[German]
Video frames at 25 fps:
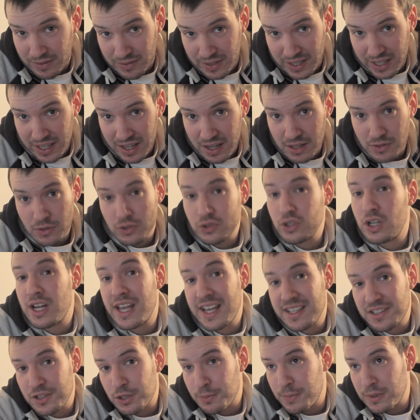Ja, dann soll
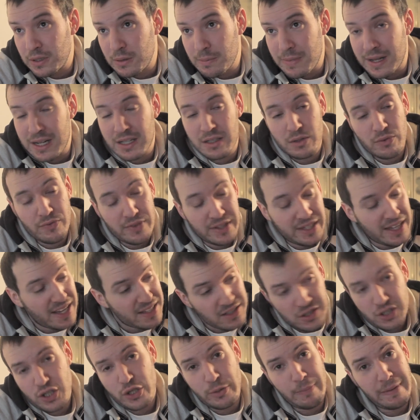er sich bitte melden. Und wenn der
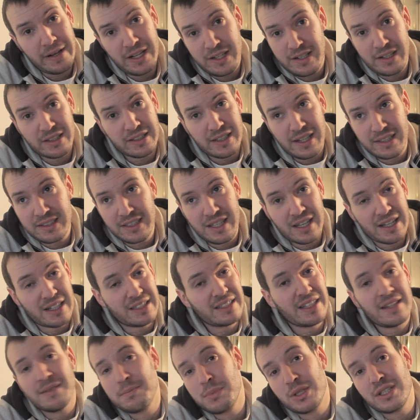sich nicht meldet nach drei Tagen,
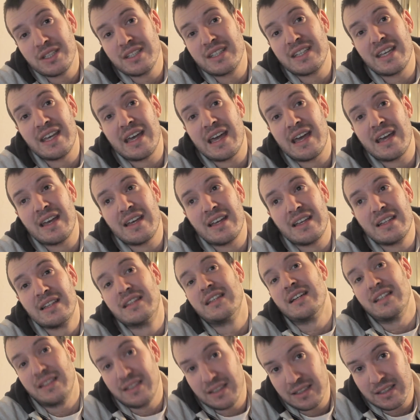dann bitte der
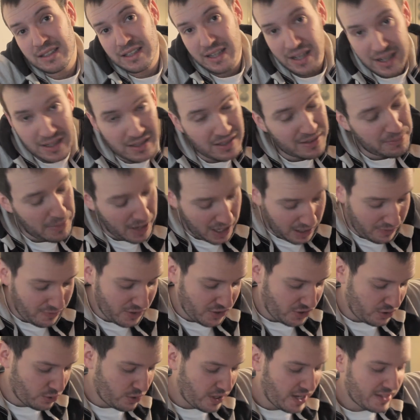Dritte. Ja, machen wir
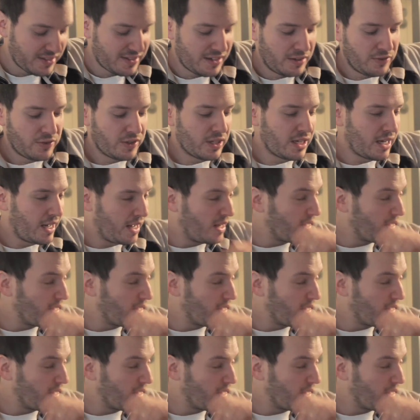es so, ganz einfach.